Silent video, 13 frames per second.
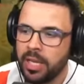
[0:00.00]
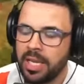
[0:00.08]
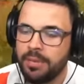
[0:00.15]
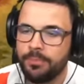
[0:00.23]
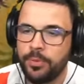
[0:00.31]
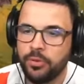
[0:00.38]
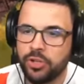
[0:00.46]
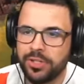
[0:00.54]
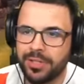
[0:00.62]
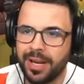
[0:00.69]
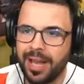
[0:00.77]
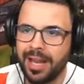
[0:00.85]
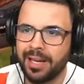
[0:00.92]
In più ci
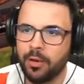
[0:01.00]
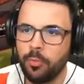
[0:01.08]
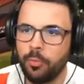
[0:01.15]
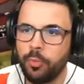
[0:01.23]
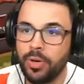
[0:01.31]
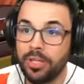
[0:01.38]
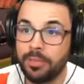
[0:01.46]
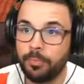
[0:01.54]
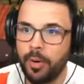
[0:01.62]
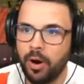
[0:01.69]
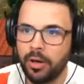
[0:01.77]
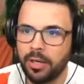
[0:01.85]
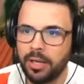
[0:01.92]
sarà anche un pullet
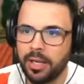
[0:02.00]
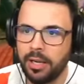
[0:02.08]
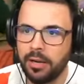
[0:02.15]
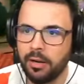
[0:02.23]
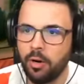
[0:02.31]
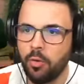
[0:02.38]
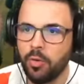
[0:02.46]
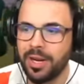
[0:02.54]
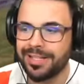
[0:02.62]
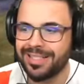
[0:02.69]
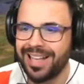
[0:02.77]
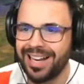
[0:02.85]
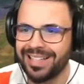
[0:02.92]
pork con una
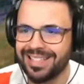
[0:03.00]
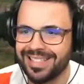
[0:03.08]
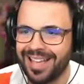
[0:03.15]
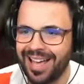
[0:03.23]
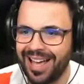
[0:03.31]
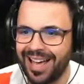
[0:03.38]
salsa